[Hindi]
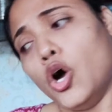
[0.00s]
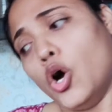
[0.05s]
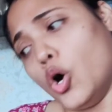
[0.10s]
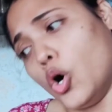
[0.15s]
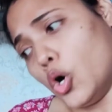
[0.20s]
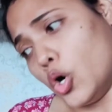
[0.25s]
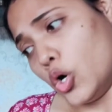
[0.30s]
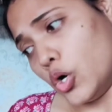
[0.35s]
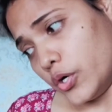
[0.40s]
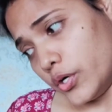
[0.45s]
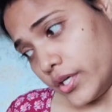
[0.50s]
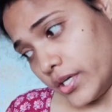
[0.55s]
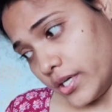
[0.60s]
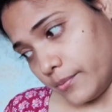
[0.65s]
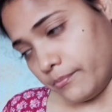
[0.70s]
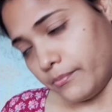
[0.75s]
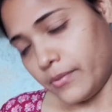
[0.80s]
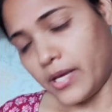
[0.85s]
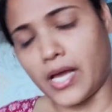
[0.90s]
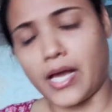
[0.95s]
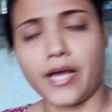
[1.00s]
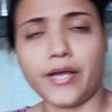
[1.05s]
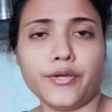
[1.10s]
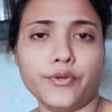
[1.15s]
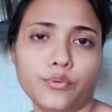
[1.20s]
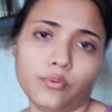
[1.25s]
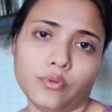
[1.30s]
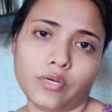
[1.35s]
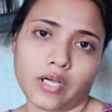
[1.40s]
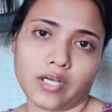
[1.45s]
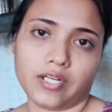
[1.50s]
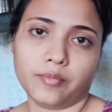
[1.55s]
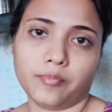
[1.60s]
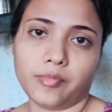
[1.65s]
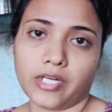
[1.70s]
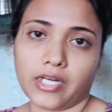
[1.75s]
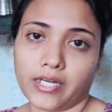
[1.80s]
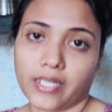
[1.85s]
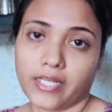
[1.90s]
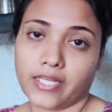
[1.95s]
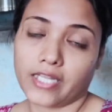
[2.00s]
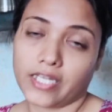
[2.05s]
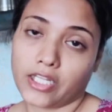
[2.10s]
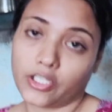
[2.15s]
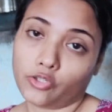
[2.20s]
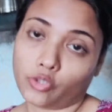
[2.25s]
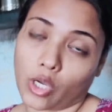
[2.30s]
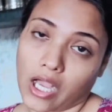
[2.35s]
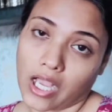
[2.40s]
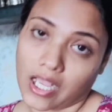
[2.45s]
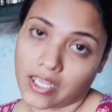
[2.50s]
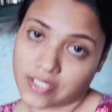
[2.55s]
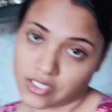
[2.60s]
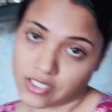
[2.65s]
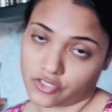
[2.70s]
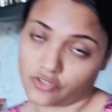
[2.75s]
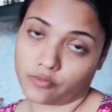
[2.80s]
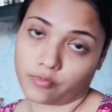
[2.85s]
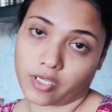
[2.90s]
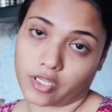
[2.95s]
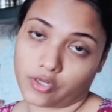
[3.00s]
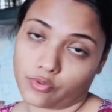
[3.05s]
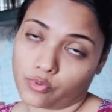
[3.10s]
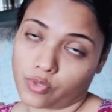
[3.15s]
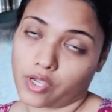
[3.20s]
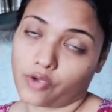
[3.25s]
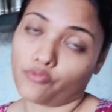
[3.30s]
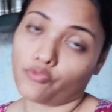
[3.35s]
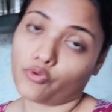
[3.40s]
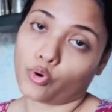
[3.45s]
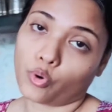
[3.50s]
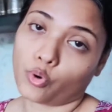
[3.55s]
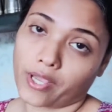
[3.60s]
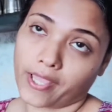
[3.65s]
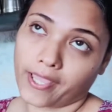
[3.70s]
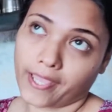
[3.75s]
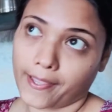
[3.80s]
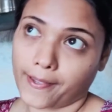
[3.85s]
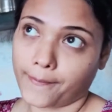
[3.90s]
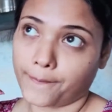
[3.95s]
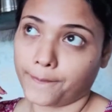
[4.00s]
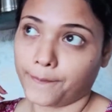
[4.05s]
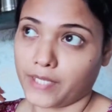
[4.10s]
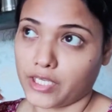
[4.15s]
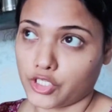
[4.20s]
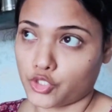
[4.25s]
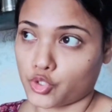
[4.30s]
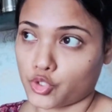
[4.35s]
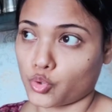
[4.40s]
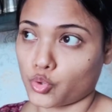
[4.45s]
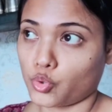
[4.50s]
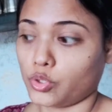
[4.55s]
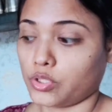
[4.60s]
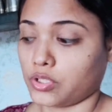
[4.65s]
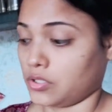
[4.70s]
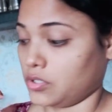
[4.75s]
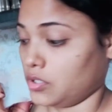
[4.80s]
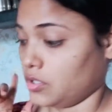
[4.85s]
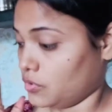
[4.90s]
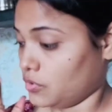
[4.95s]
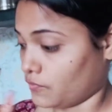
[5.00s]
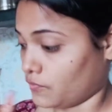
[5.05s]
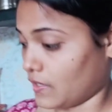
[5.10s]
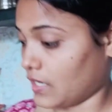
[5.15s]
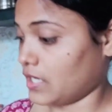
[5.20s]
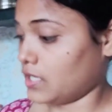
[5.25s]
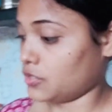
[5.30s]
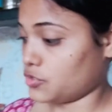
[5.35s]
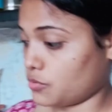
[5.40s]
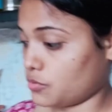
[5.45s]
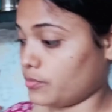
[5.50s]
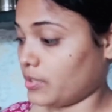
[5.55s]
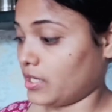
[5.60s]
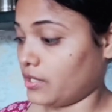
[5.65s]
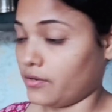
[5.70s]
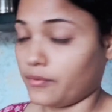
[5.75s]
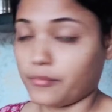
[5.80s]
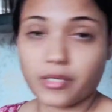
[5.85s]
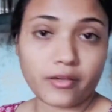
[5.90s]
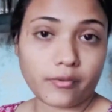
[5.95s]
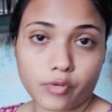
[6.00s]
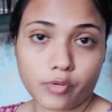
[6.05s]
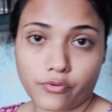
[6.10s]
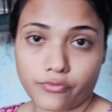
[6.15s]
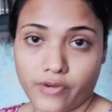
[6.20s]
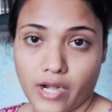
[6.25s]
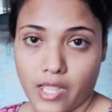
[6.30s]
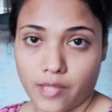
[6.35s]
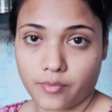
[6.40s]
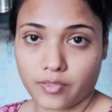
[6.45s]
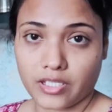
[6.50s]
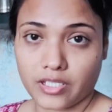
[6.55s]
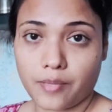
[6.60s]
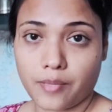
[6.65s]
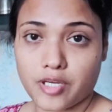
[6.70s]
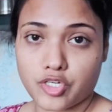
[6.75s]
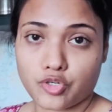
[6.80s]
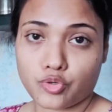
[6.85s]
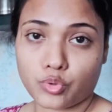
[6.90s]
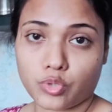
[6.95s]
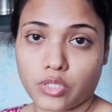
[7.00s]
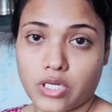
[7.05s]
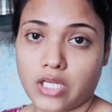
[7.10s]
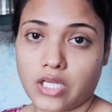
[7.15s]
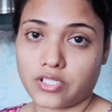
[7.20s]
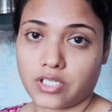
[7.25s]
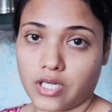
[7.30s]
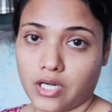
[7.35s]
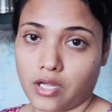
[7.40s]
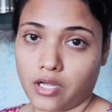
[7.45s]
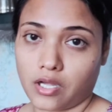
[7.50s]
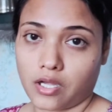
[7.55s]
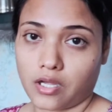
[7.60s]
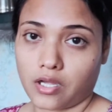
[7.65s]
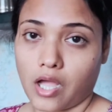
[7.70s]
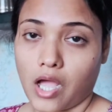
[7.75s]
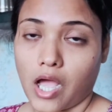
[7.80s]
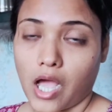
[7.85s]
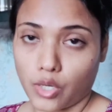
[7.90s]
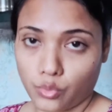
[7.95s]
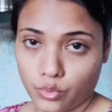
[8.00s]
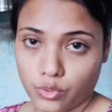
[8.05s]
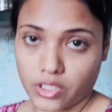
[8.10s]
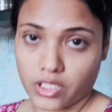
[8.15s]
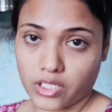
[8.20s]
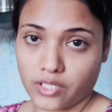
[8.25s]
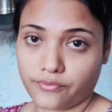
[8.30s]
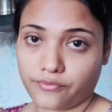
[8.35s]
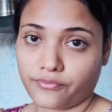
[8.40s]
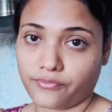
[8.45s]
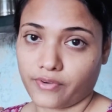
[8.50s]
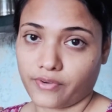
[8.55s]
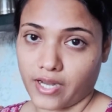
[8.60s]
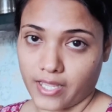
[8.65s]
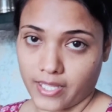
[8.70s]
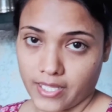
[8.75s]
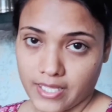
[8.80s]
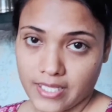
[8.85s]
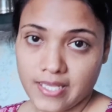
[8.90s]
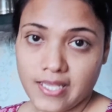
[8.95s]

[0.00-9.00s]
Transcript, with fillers: और अब मैं आई हूँ खाना बनाने के लिए तो आज की जो मेनू है वो है बीट रूट वाला जो मैंने अभी आपको फ्राई बताया बीट रूट गाजर आलू की फ्राई